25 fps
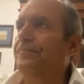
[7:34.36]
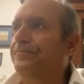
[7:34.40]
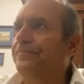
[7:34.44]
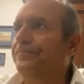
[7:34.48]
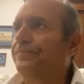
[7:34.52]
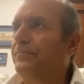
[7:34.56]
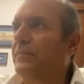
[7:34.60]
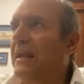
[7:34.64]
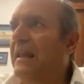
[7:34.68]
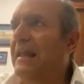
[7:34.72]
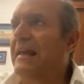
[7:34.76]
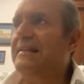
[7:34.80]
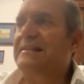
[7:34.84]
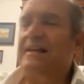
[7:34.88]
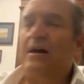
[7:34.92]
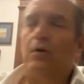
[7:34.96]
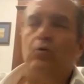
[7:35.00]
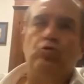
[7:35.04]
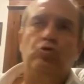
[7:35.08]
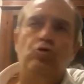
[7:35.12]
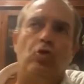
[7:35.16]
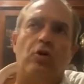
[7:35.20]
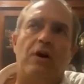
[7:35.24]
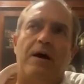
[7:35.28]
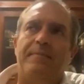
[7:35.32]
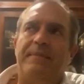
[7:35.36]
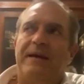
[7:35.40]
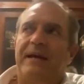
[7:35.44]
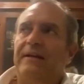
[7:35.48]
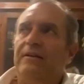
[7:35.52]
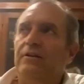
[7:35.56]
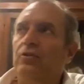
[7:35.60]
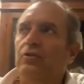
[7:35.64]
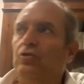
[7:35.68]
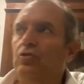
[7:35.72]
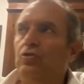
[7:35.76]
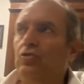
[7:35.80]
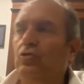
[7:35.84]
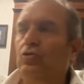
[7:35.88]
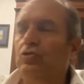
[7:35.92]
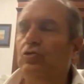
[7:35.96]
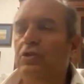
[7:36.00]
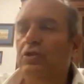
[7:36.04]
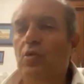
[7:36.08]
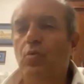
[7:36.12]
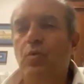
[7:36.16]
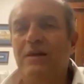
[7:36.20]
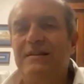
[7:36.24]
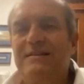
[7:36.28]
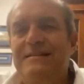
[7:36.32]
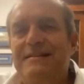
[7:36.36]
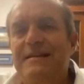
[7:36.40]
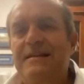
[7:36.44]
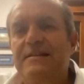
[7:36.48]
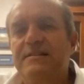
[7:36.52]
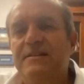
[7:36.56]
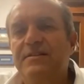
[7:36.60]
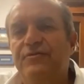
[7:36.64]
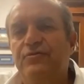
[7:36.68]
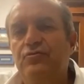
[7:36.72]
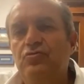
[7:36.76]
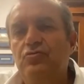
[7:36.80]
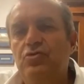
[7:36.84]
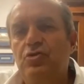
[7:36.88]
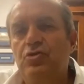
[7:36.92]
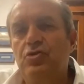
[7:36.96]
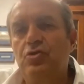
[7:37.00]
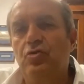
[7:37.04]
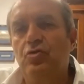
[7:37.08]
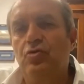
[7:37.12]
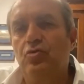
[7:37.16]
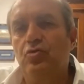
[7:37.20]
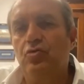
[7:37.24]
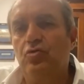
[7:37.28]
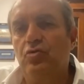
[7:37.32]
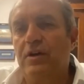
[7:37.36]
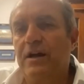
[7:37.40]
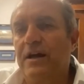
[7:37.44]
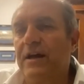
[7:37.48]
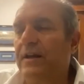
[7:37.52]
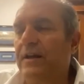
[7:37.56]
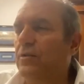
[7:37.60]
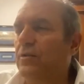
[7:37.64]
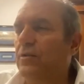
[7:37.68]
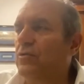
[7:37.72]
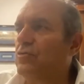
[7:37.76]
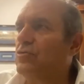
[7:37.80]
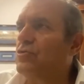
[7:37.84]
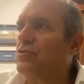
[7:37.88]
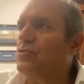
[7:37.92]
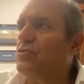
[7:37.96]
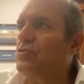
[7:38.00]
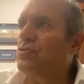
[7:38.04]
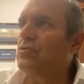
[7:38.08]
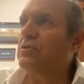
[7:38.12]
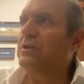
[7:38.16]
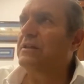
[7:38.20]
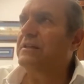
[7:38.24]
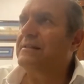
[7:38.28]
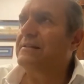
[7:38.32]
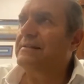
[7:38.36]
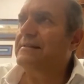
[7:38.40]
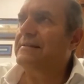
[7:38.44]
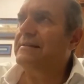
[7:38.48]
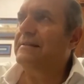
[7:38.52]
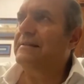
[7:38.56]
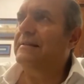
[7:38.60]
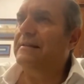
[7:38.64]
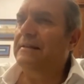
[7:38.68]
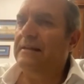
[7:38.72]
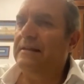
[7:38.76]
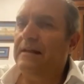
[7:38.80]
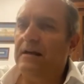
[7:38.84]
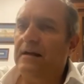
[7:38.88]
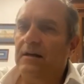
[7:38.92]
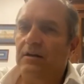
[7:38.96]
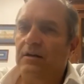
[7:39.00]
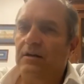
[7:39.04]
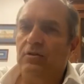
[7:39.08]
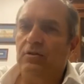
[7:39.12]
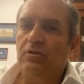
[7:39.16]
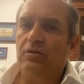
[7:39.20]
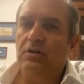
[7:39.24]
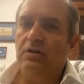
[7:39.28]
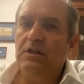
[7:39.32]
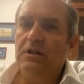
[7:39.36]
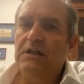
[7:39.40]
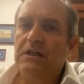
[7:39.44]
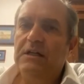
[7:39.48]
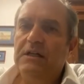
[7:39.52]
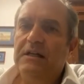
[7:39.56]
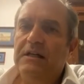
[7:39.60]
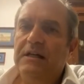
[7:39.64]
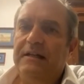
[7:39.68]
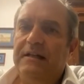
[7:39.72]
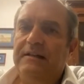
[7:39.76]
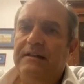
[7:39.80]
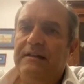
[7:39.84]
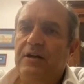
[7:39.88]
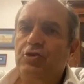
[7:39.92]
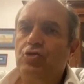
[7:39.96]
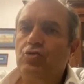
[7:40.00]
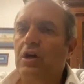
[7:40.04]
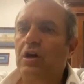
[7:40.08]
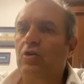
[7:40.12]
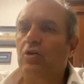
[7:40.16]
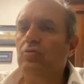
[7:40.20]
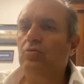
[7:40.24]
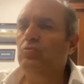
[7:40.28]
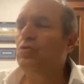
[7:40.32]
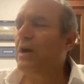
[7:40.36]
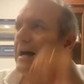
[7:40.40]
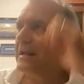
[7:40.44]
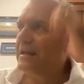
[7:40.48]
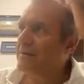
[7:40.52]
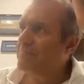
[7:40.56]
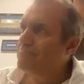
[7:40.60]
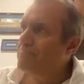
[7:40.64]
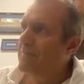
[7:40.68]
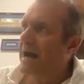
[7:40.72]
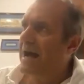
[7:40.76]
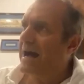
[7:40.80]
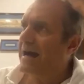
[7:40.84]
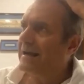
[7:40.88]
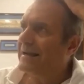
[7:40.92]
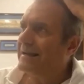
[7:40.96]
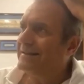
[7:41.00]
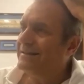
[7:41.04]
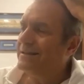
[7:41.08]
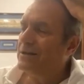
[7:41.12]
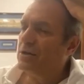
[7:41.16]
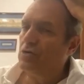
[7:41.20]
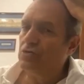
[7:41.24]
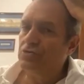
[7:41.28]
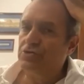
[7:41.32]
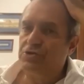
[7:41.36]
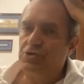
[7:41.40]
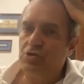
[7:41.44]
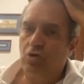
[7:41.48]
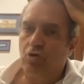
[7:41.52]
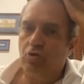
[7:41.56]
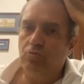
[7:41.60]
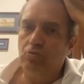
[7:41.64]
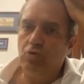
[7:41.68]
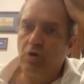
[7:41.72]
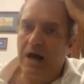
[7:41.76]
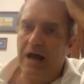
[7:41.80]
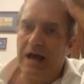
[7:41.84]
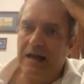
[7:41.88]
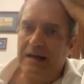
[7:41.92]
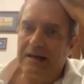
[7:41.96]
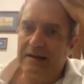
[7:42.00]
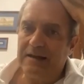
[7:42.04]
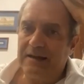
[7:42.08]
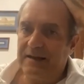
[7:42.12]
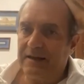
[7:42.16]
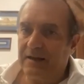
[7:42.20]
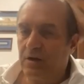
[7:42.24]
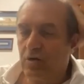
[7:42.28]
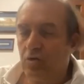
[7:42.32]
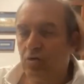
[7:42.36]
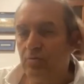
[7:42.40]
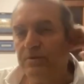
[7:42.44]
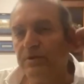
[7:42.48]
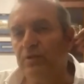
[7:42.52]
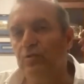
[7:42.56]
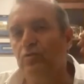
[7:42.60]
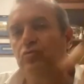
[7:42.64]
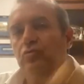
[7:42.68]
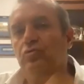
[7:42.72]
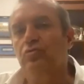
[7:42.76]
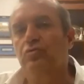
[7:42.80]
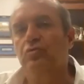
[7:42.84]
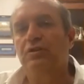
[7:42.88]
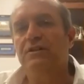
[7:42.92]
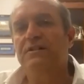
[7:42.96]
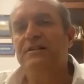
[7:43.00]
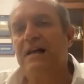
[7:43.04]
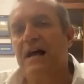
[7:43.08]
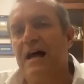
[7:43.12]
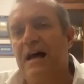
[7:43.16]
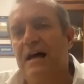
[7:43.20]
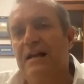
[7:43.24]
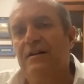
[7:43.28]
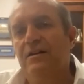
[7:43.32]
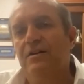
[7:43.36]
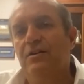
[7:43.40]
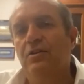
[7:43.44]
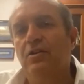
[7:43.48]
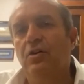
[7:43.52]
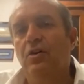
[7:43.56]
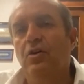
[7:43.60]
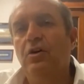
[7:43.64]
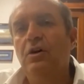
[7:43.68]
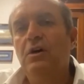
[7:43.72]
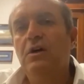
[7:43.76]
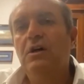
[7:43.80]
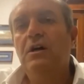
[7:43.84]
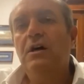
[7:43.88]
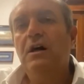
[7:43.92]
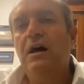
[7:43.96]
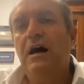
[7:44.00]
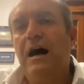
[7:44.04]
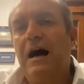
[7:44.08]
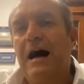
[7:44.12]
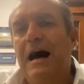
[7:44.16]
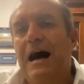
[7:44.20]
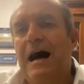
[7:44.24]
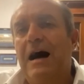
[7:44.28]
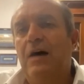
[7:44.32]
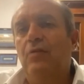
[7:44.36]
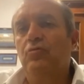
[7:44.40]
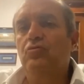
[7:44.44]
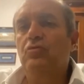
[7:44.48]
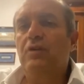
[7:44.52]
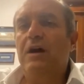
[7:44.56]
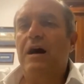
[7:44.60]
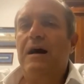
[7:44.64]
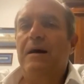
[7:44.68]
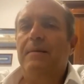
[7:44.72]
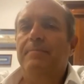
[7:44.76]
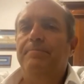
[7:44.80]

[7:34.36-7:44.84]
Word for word: l'esautoramento di qualsiasi funzione, non solo del sindaco e della giunta comunale, ma anche del consiglio comunale, che come tutti sanno ha una